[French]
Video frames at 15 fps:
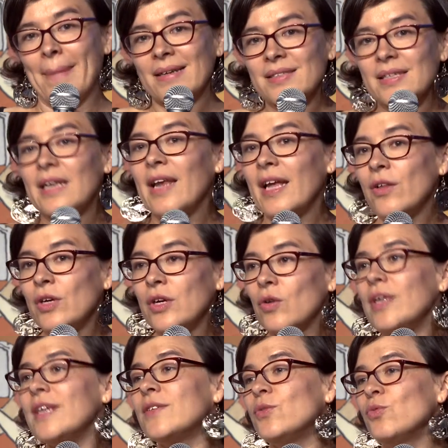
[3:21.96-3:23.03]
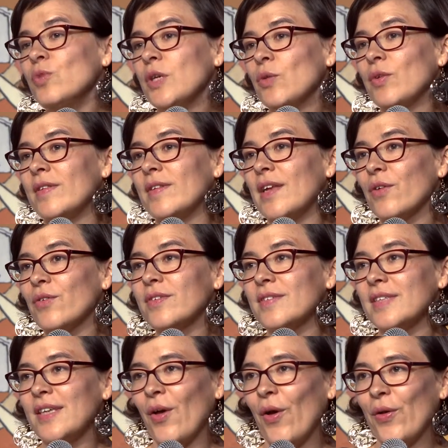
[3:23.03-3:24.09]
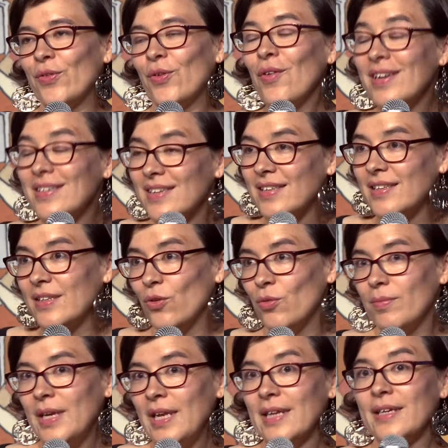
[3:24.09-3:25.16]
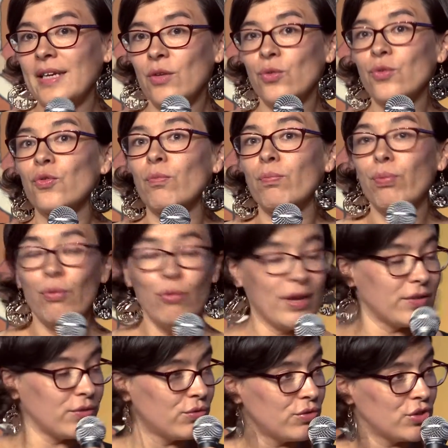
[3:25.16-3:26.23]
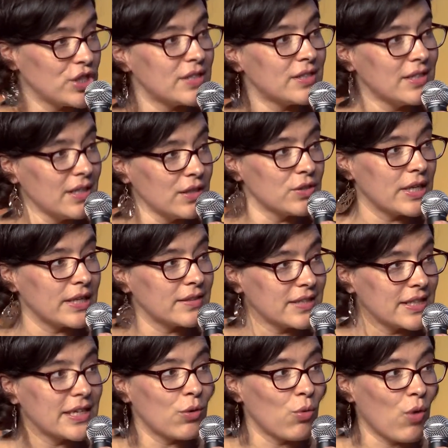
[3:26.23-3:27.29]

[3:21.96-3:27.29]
parce qu'il y a des collections qui ont été lancées euh, dans les années 2000 et qui ne sont plus assujetties à cette,